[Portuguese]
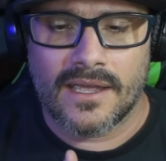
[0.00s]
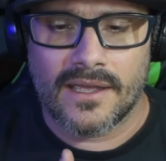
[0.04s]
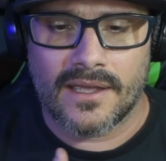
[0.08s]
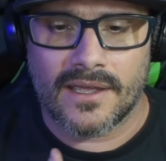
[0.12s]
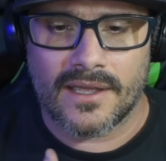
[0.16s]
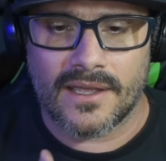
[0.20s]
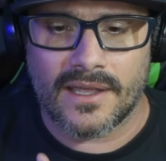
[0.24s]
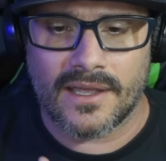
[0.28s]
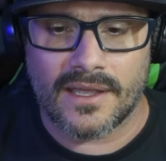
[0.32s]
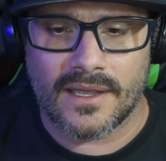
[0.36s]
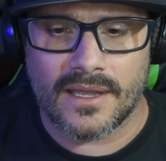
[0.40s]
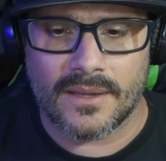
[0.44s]

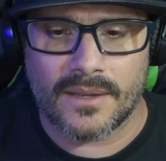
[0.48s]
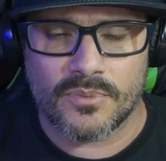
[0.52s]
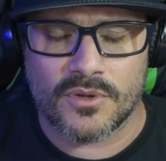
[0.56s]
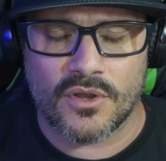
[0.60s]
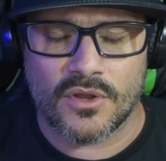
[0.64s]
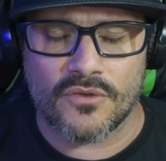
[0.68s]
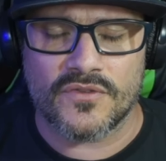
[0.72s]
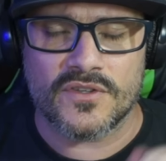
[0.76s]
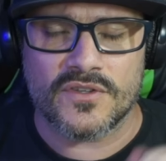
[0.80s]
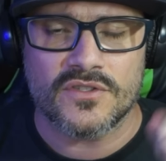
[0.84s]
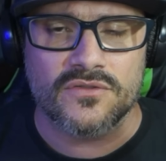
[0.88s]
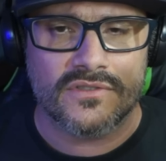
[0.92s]
É, porque
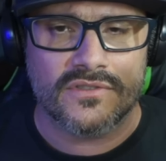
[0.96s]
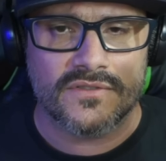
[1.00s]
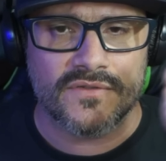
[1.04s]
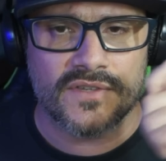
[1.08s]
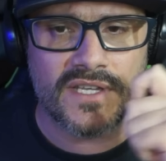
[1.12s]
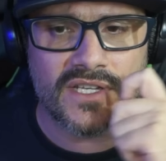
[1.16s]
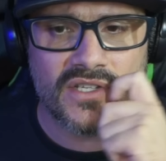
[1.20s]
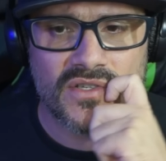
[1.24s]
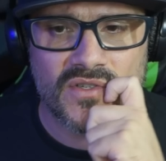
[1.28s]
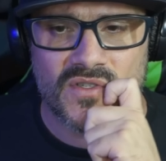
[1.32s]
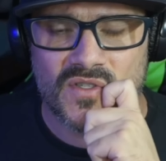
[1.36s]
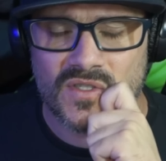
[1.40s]
eu fiz uns
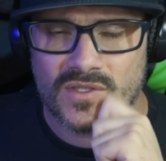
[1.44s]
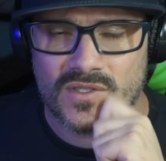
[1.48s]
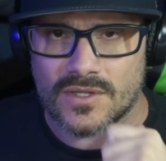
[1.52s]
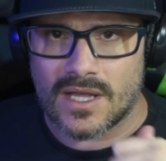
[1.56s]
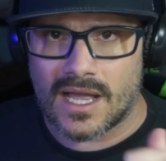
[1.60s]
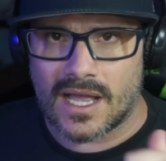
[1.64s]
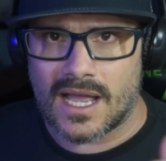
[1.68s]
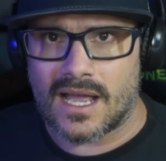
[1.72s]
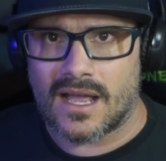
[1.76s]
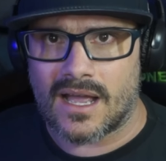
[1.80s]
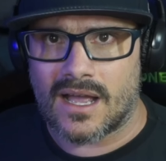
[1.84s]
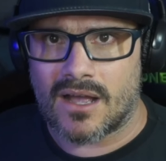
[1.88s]
vídeos
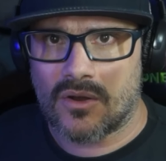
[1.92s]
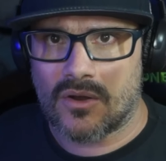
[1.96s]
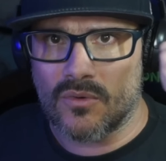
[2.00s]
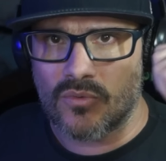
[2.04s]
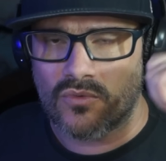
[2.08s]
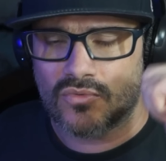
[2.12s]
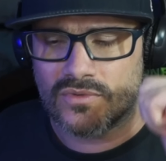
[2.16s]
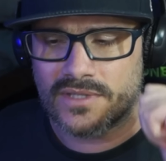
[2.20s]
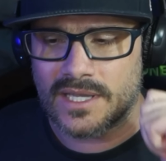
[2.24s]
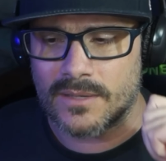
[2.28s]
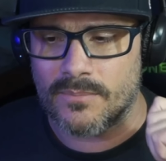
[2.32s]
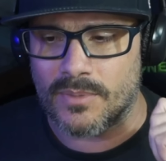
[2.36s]
há
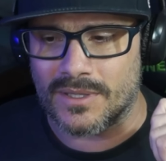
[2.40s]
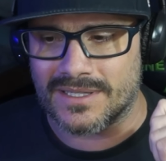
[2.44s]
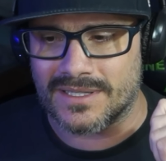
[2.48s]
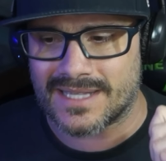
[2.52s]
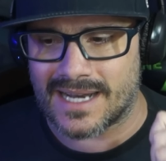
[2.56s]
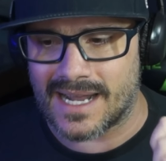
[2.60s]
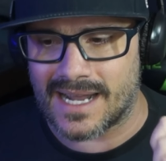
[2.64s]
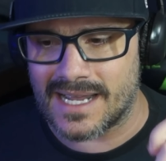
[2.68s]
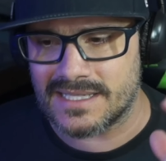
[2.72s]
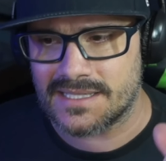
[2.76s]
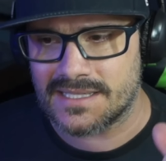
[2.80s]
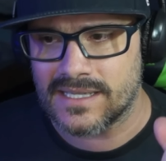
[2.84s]
algum tempo
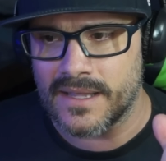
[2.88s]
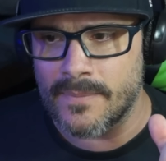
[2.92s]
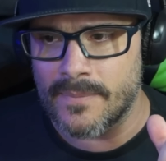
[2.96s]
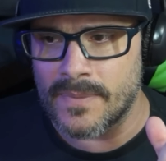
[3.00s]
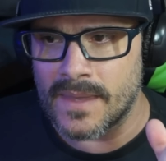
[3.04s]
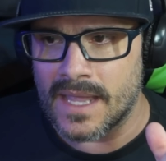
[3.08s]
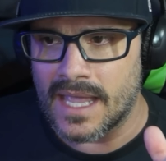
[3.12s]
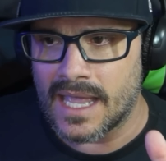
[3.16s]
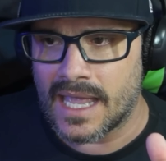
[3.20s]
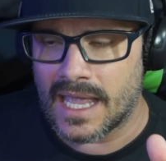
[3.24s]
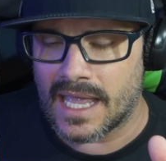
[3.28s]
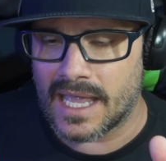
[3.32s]
atrás
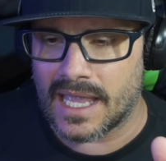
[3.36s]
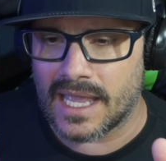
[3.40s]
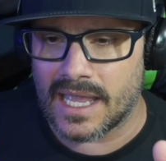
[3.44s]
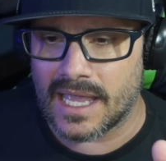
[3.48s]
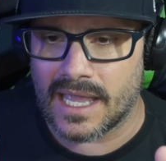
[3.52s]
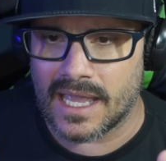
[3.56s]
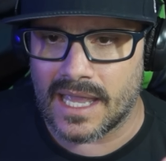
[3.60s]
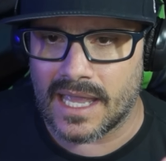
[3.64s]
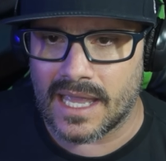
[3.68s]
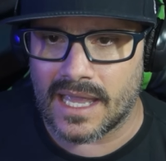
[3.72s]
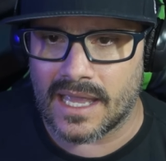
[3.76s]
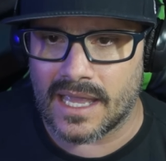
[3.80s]

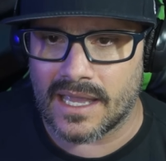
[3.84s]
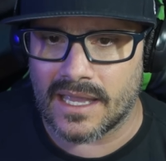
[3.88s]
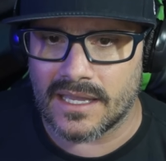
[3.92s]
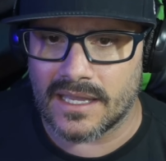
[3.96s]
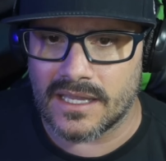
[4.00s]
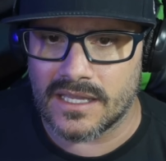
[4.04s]
é,